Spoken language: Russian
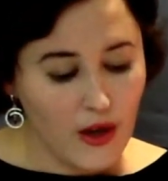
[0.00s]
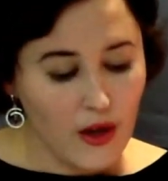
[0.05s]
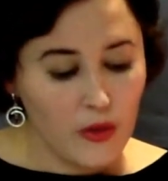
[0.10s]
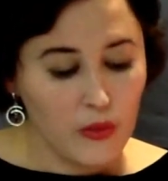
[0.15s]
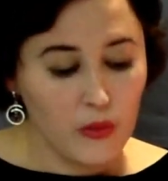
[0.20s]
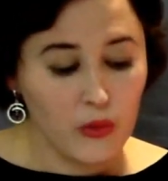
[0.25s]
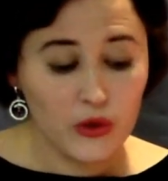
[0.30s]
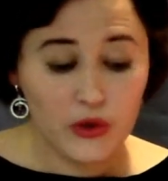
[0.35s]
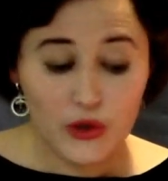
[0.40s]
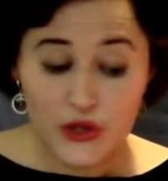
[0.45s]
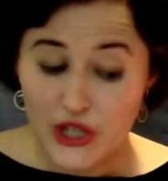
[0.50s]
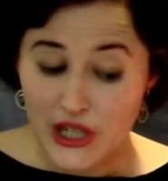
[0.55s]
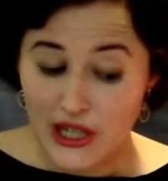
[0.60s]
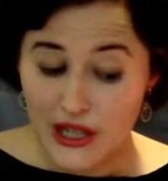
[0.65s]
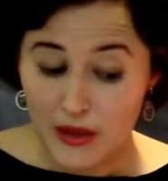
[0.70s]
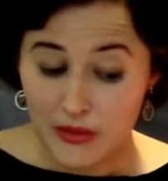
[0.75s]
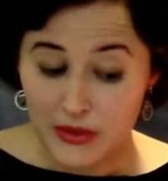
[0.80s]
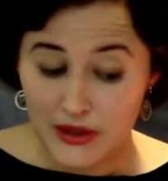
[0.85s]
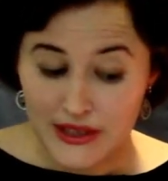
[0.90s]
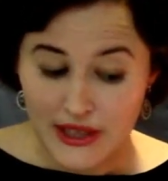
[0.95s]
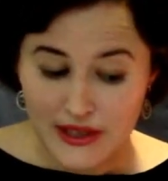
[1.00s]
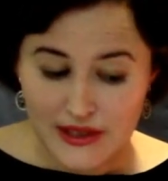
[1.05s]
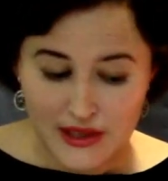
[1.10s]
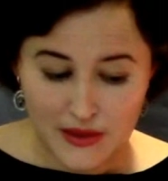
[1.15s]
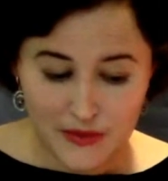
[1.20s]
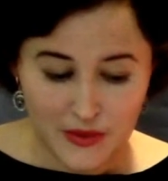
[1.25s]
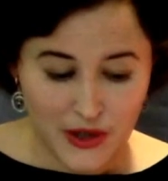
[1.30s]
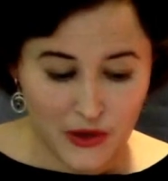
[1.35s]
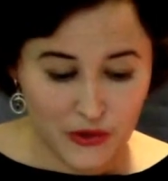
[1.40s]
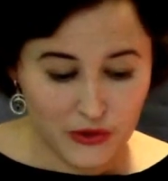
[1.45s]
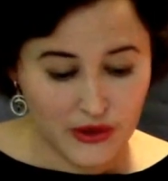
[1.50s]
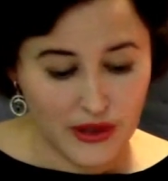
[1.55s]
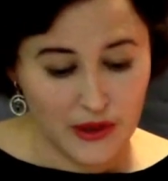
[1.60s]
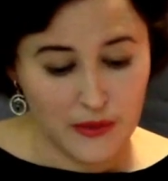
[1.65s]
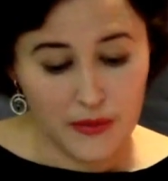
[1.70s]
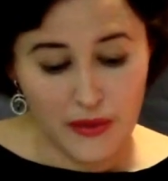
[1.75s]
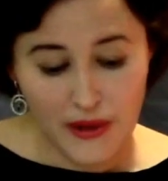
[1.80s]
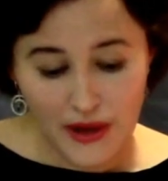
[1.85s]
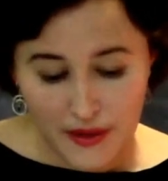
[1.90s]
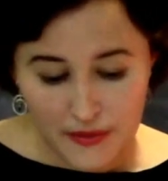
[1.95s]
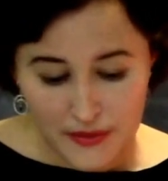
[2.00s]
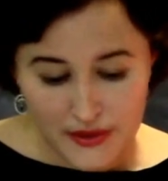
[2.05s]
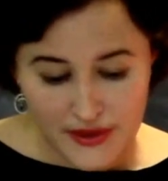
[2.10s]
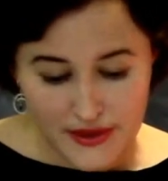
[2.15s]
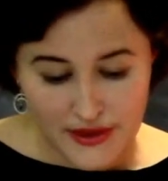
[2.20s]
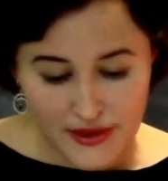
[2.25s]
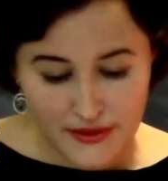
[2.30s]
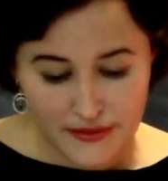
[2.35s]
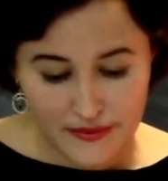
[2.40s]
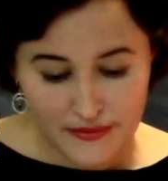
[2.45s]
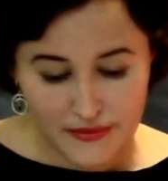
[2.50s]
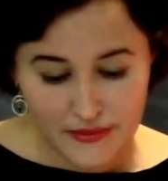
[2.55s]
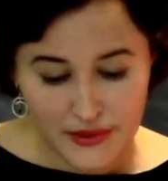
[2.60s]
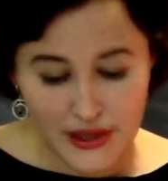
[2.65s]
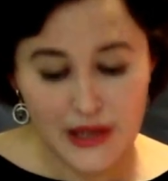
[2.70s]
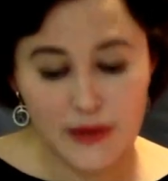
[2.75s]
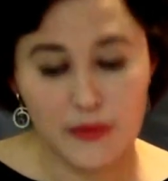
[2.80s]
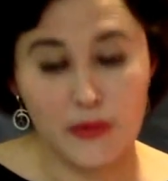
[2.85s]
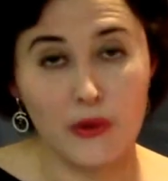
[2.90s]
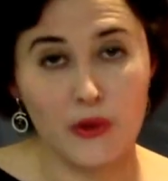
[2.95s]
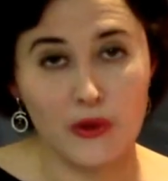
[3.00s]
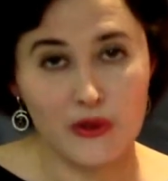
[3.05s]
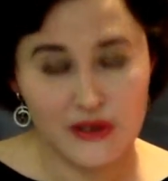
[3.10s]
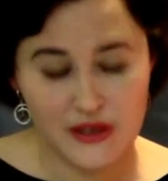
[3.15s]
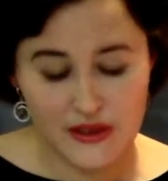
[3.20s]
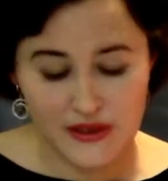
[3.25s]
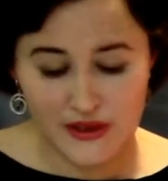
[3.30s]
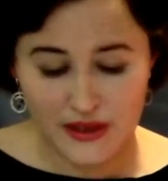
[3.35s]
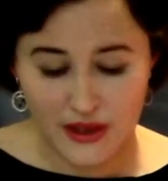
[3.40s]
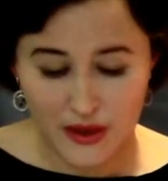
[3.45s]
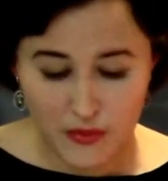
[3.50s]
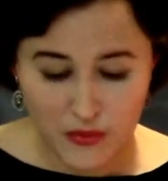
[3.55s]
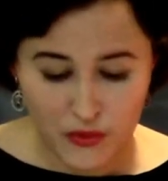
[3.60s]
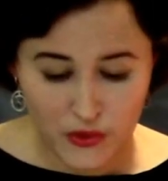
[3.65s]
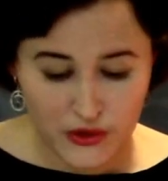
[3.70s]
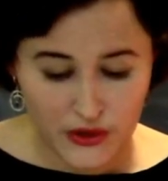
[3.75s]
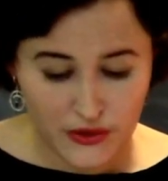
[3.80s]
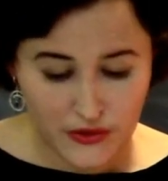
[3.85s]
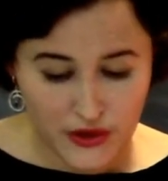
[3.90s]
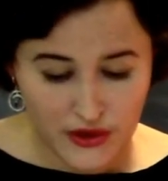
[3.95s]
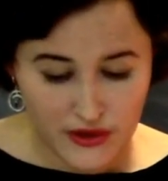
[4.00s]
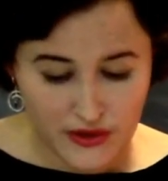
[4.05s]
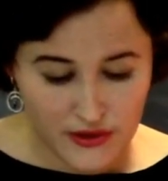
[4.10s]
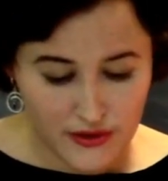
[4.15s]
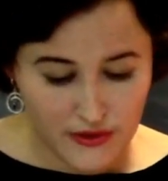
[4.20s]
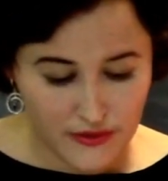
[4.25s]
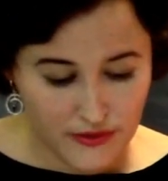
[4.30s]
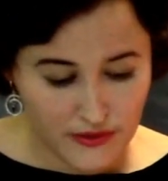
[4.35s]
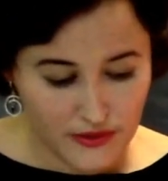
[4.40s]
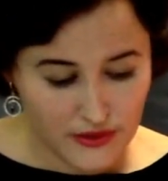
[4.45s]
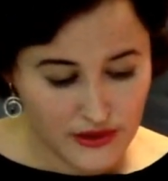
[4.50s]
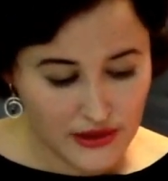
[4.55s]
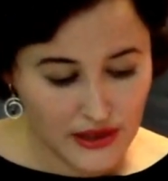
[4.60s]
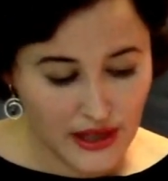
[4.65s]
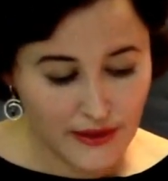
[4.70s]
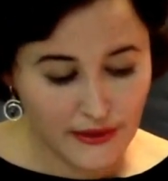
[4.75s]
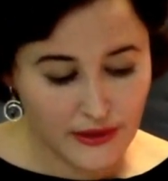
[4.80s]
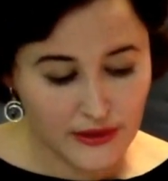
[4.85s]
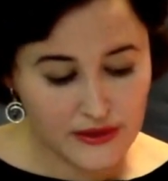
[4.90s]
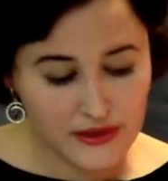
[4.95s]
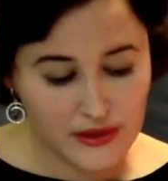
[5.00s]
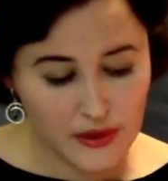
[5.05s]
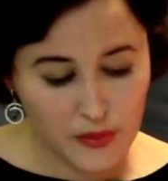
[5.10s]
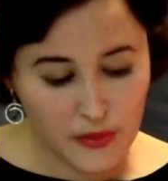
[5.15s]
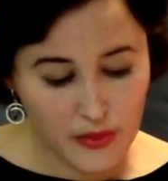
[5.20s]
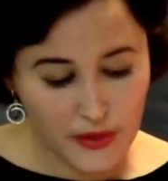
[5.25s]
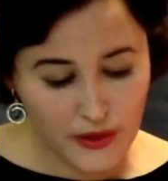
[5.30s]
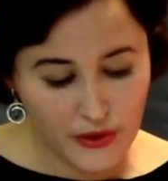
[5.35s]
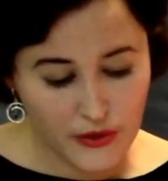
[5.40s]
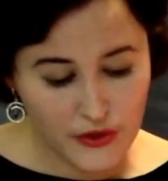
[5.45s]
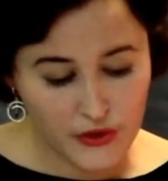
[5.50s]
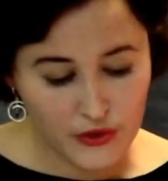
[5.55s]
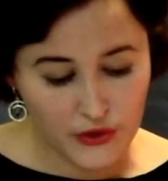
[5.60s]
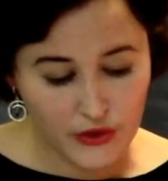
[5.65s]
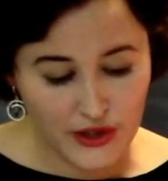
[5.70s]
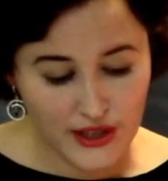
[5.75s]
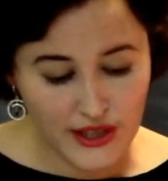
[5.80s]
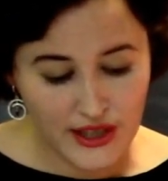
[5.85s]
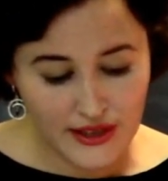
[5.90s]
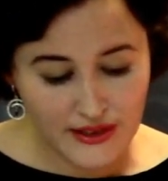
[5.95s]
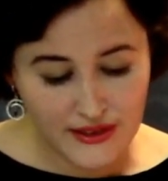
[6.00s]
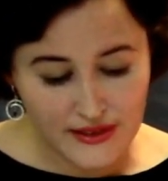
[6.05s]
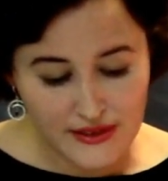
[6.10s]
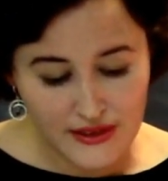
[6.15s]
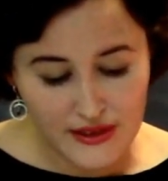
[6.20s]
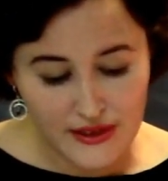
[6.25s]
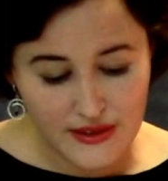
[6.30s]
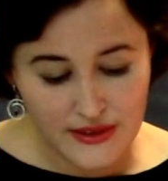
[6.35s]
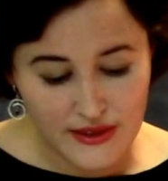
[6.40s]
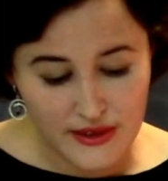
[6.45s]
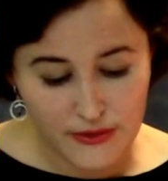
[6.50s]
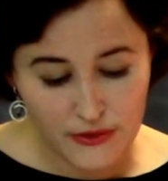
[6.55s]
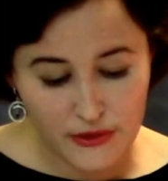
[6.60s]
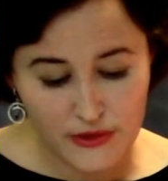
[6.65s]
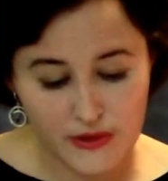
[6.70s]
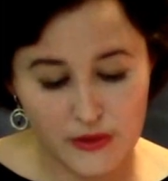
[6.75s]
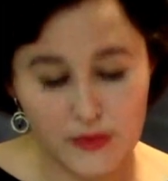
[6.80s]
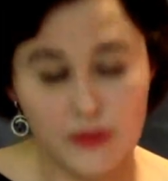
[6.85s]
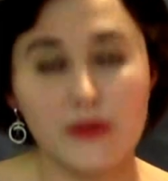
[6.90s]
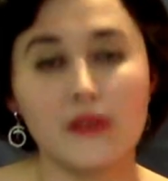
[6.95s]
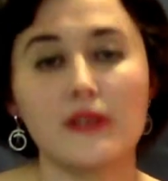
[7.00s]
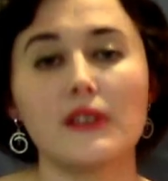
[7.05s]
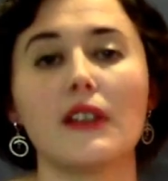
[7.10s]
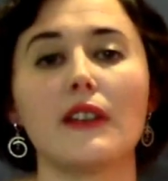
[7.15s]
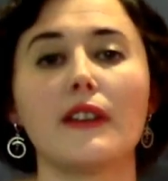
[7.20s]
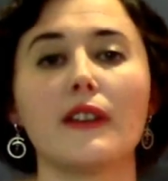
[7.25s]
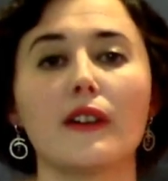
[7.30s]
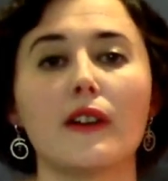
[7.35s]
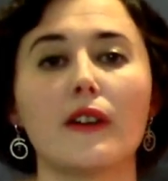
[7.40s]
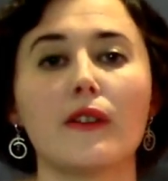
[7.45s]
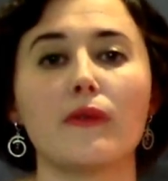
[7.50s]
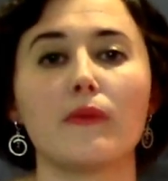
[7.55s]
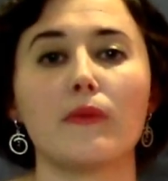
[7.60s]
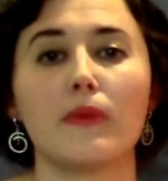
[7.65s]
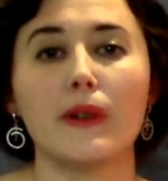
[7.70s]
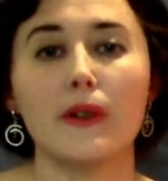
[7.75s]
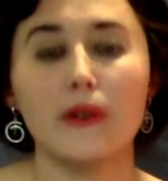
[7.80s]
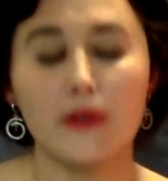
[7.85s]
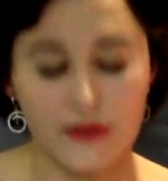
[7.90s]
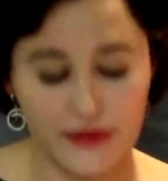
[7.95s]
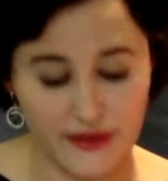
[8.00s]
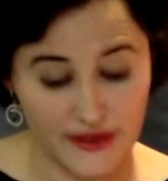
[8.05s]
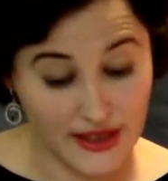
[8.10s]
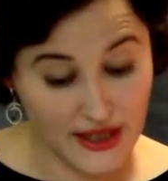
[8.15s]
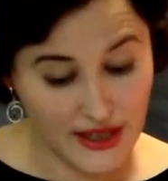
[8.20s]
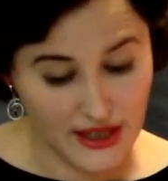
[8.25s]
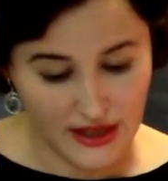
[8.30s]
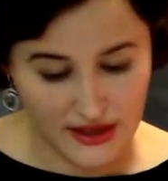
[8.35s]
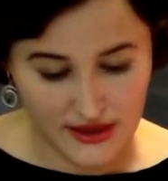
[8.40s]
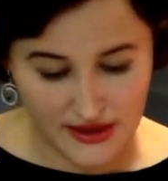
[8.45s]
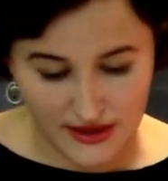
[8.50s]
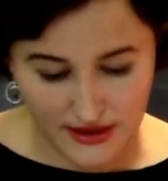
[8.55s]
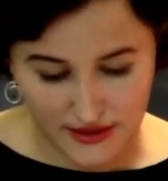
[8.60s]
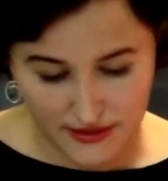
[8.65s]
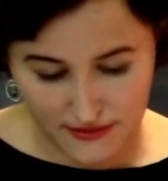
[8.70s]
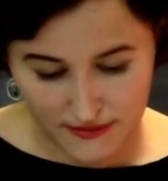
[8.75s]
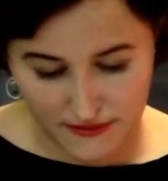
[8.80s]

Будучи ли обладателем короткой памяти или просто заработавшись, Славик забыл, что Гена среди его собеседников был не один.